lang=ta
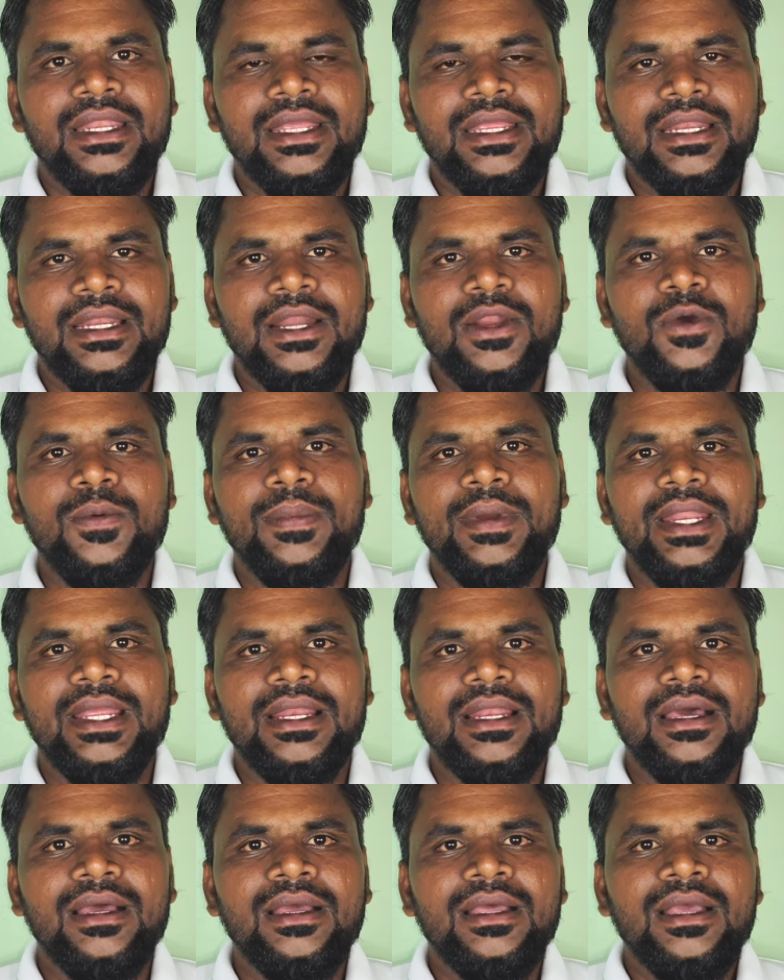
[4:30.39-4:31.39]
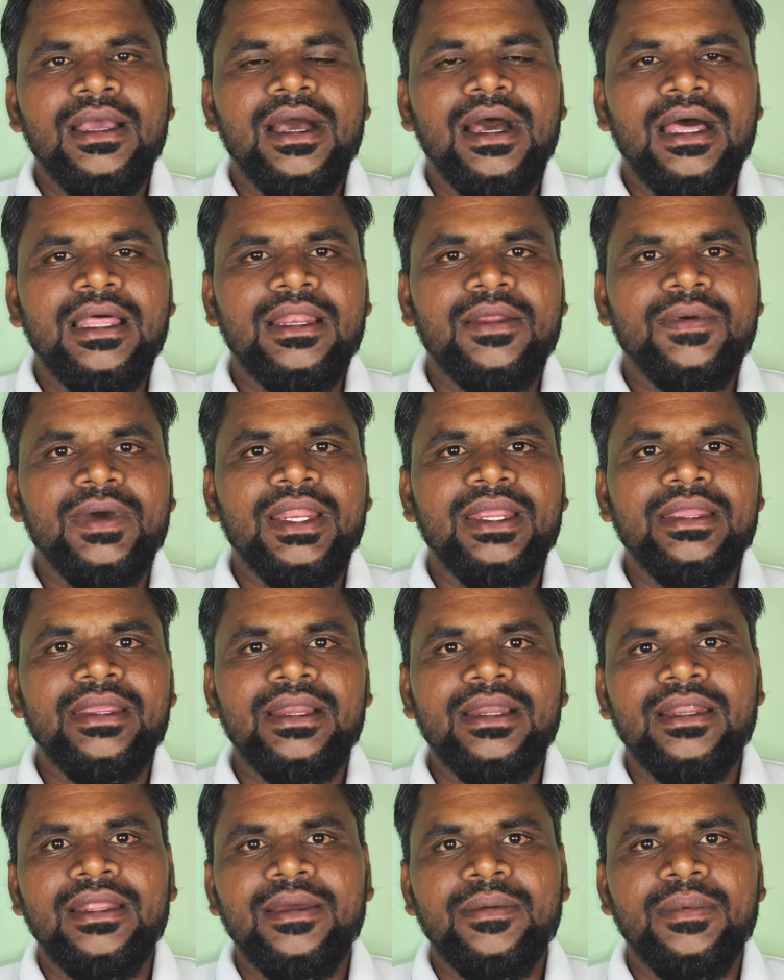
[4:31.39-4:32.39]
நீங்கள் நடவு பண்ணிக்கலாம் அதில் வர
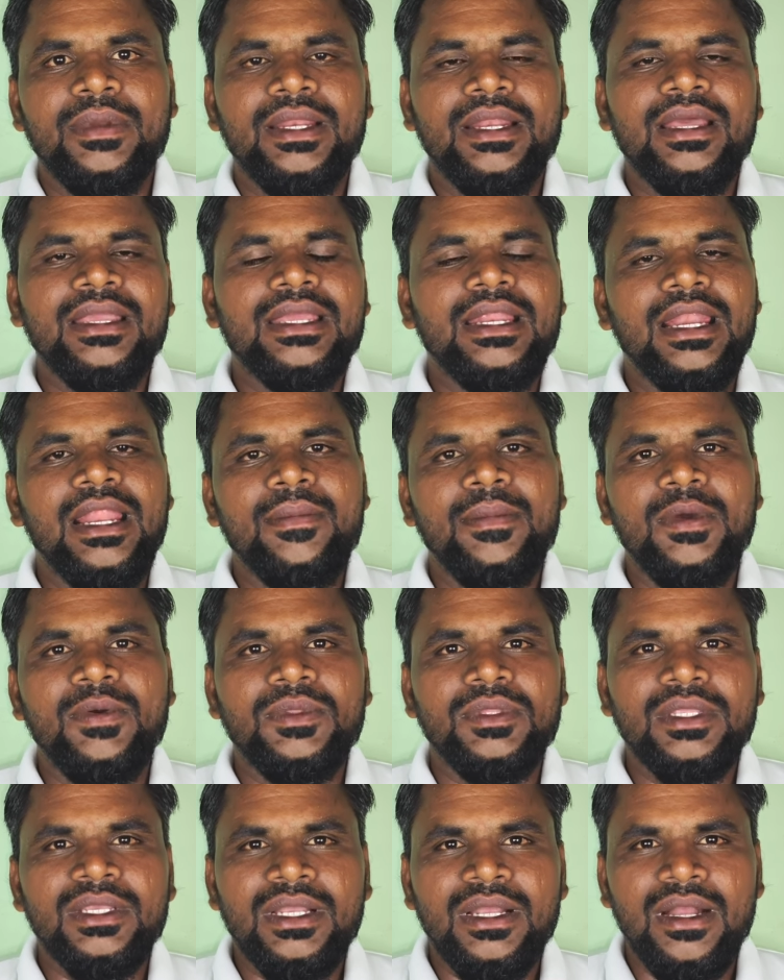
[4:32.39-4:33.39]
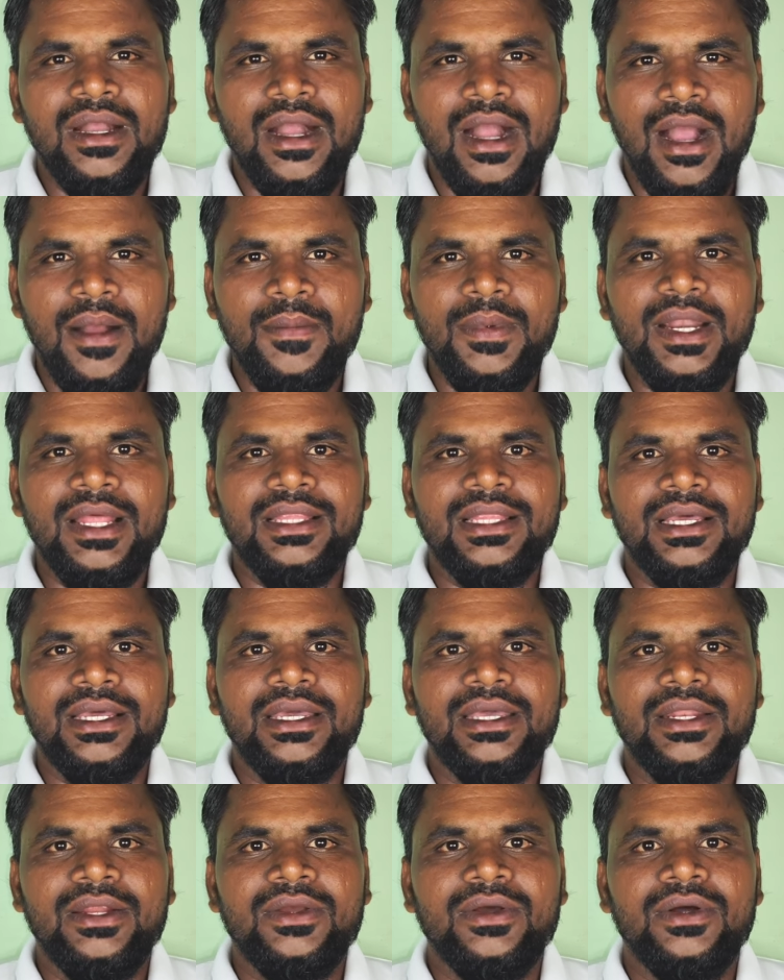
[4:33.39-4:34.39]
ஈல்டு அப்படின்னா எல்லாமே வந்து காமனாக
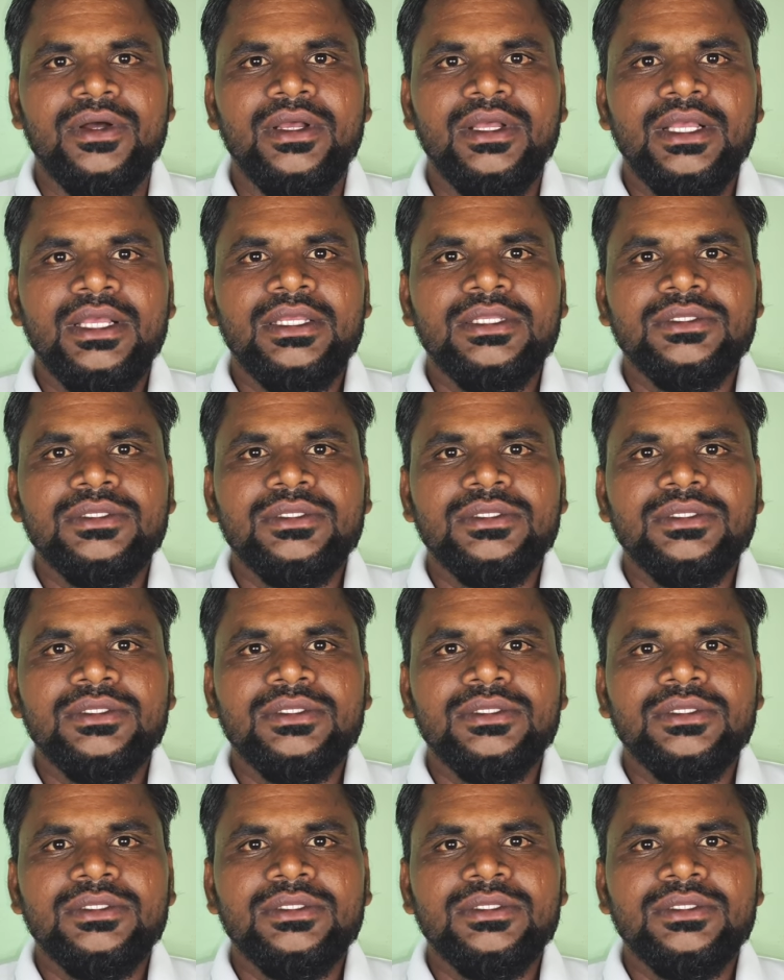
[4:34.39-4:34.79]
தாங்க இருக்கும்